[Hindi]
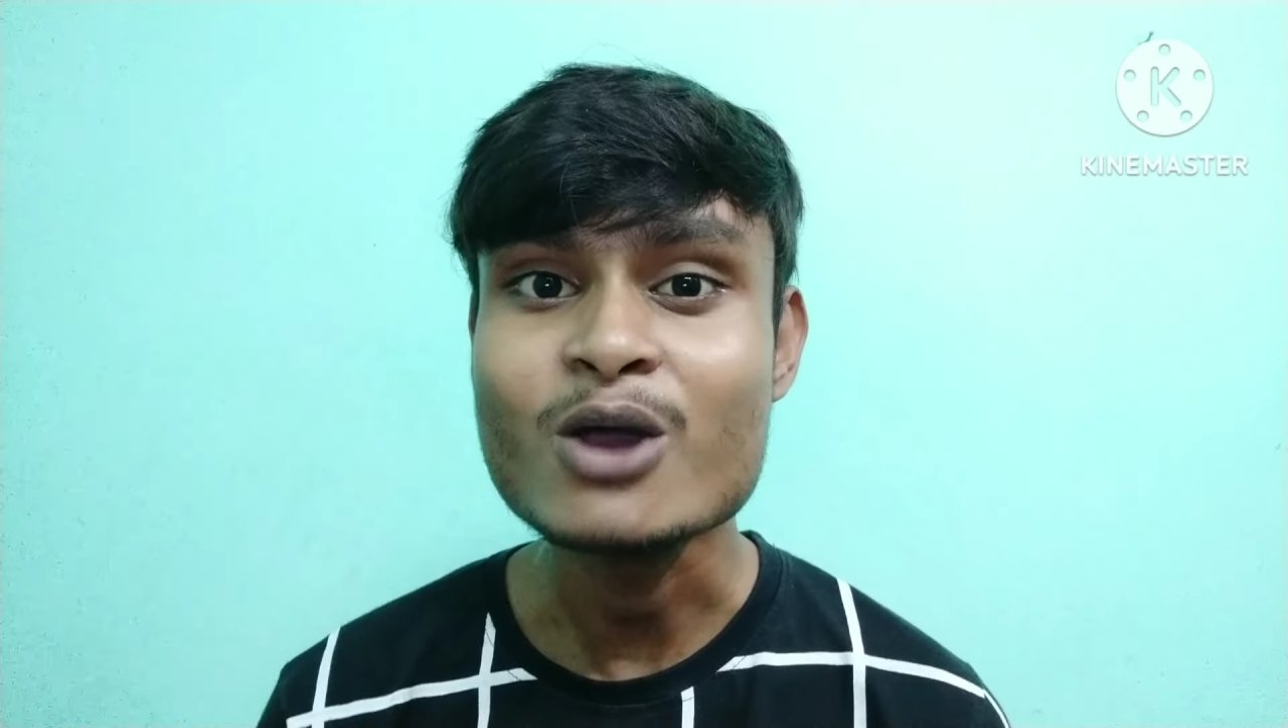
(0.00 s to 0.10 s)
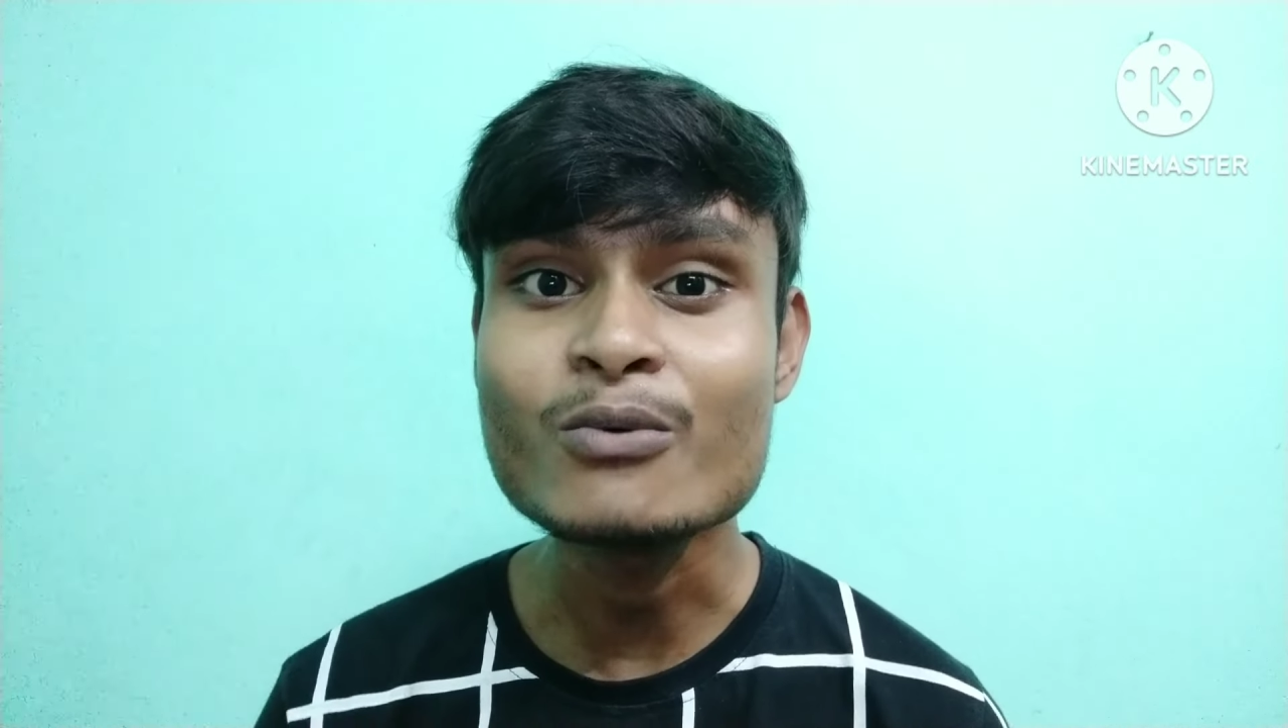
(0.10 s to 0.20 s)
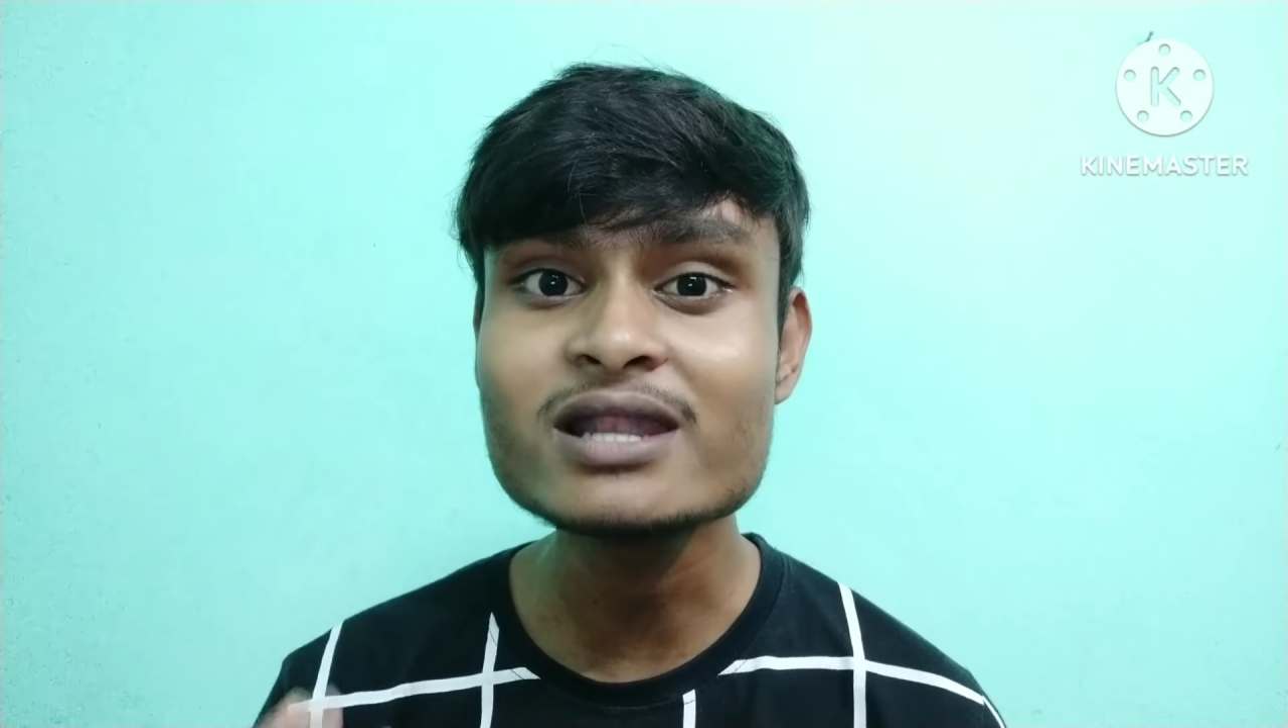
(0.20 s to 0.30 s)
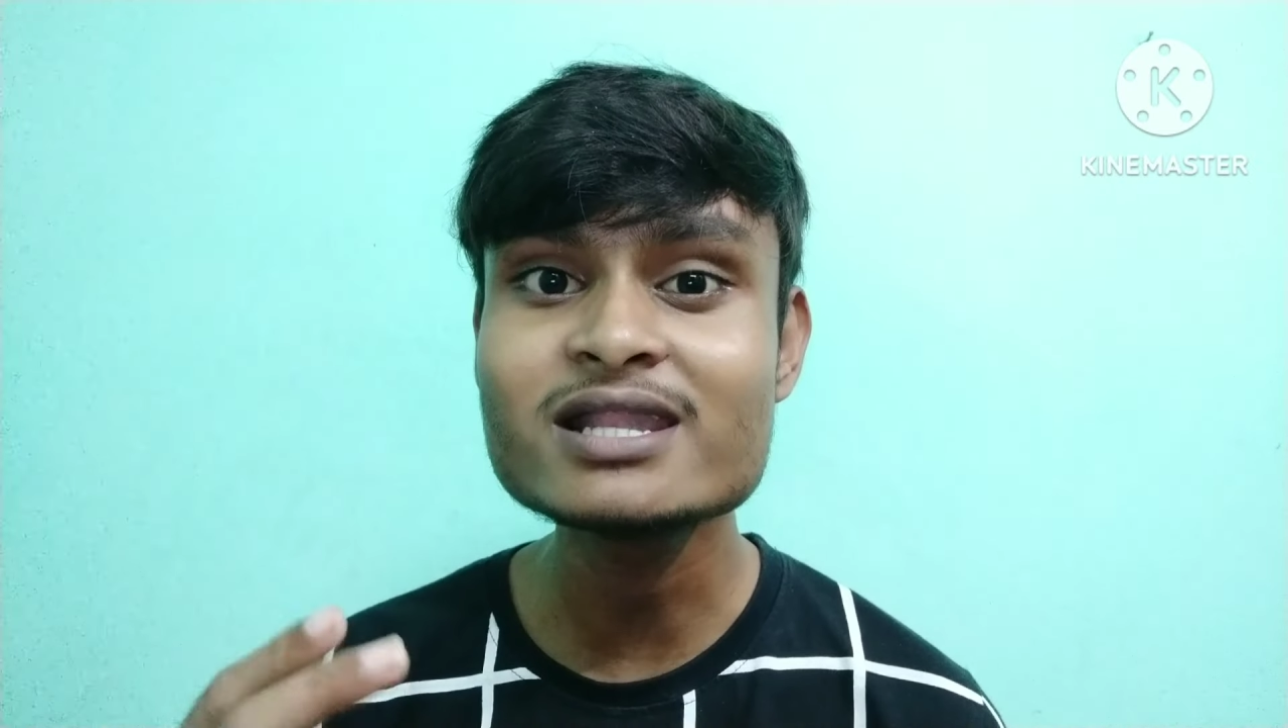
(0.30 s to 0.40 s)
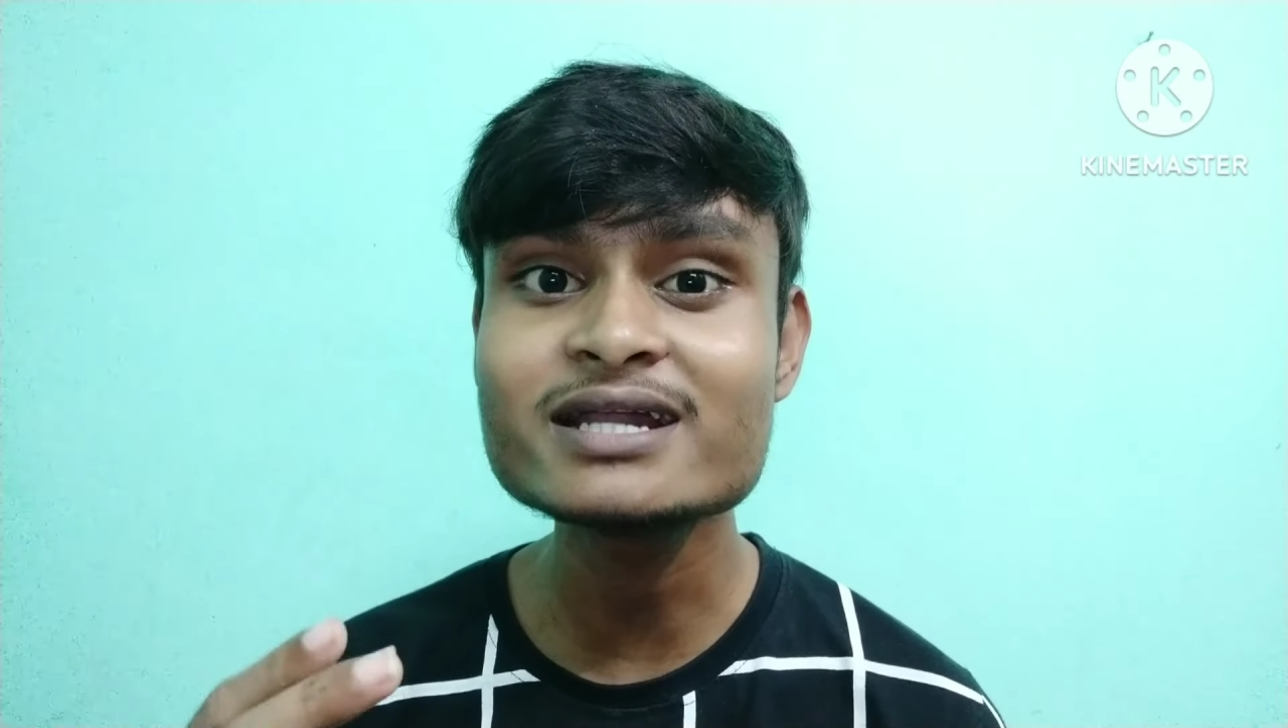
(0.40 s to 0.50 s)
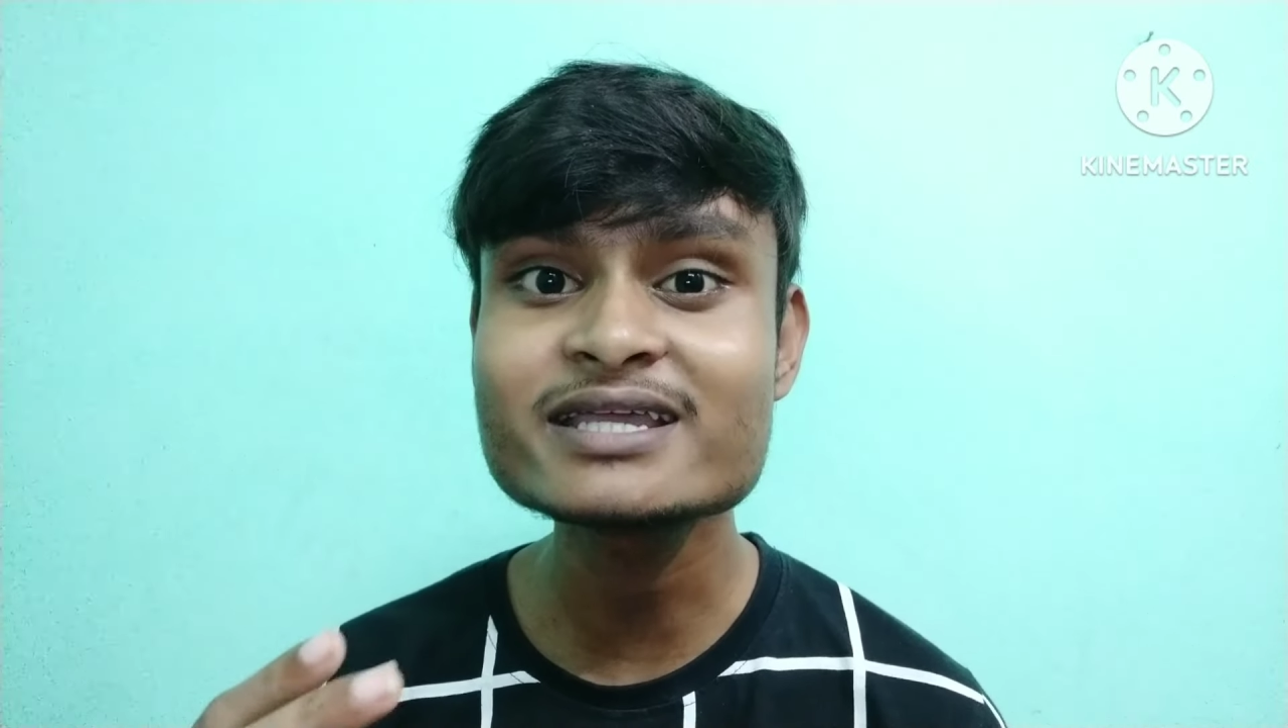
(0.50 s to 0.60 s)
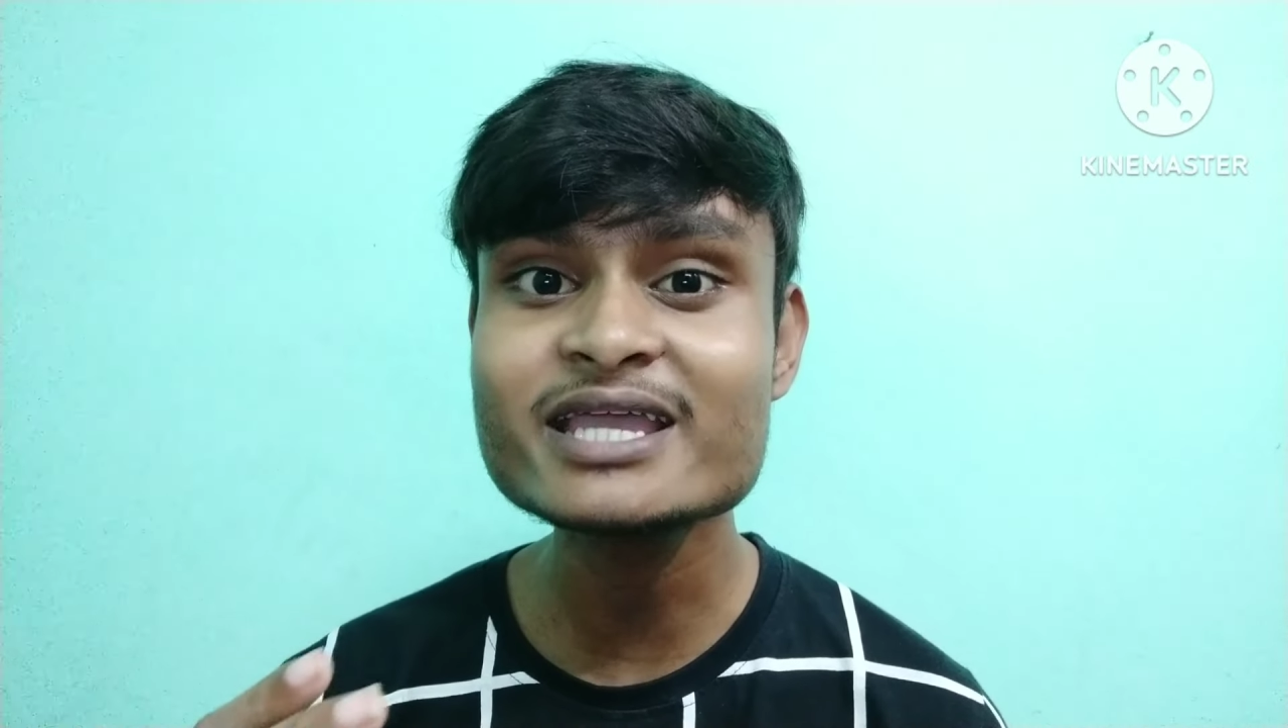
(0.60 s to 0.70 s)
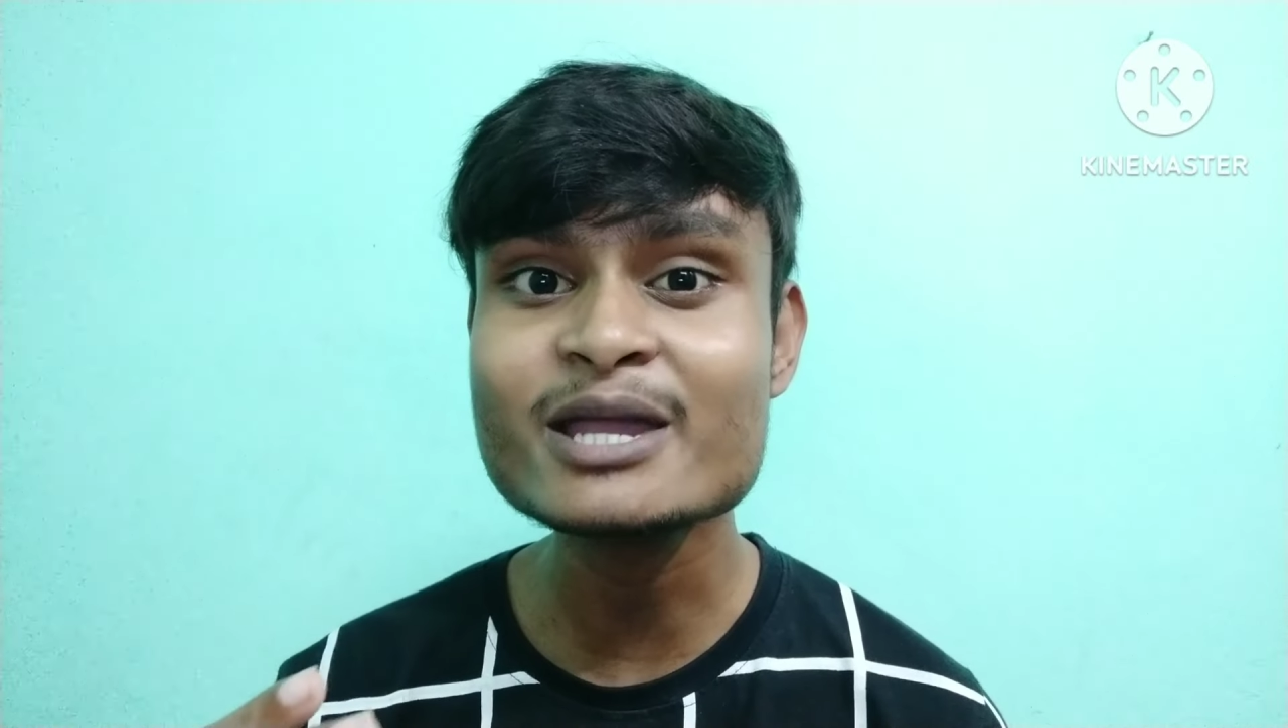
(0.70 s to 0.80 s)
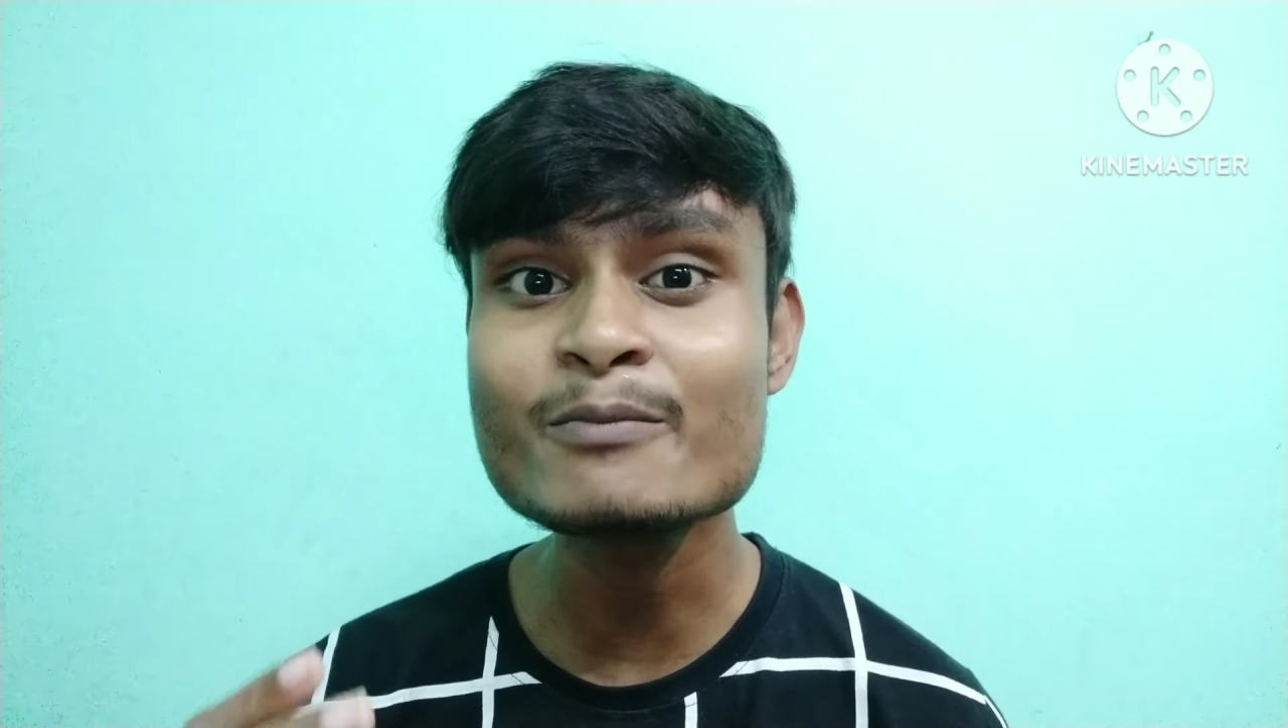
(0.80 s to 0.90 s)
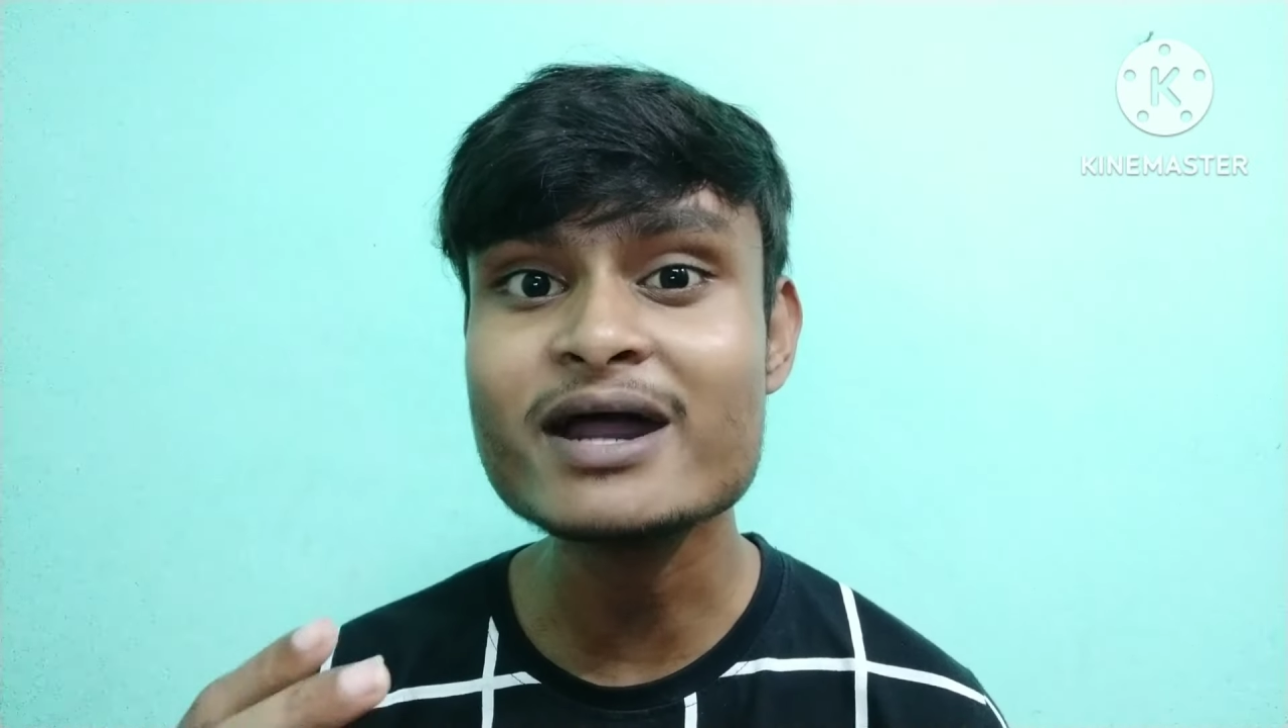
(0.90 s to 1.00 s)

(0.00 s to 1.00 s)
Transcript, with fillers: वह लड़के के